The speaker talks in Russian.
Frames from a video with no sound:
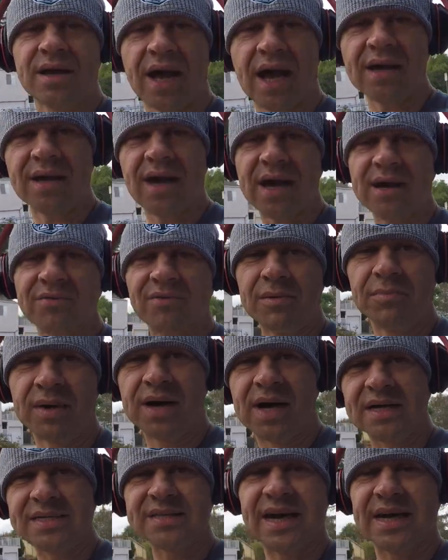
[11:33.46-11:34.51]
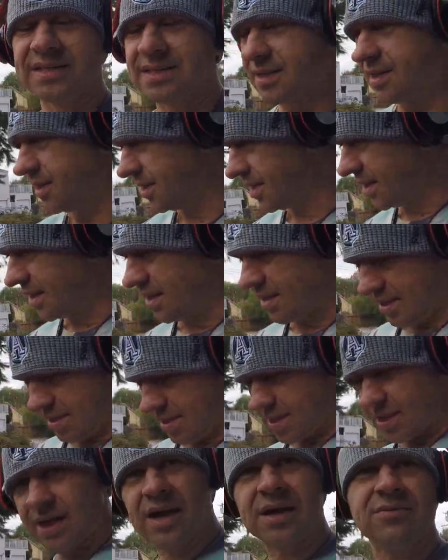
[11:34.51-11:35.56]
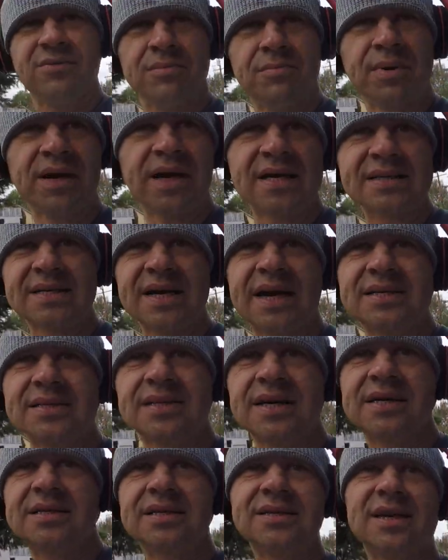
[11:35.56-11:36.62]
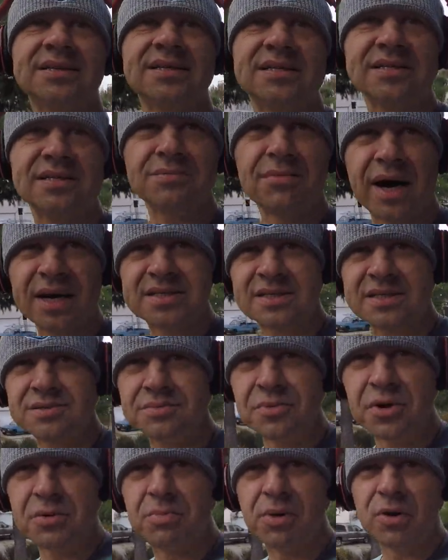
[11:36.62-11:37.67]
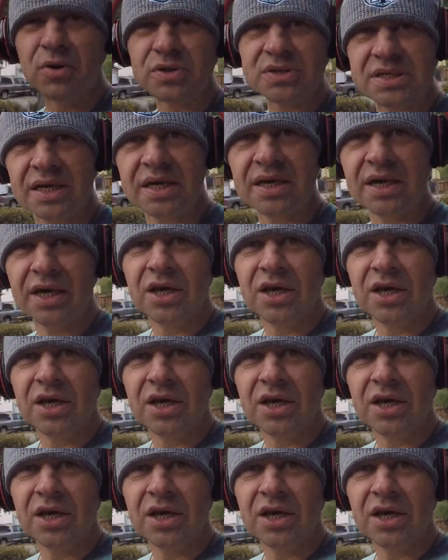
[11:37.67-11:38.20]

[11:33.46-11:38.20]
Как, как вам показать? Как вам показать? Это надо снимать седьмой плюс.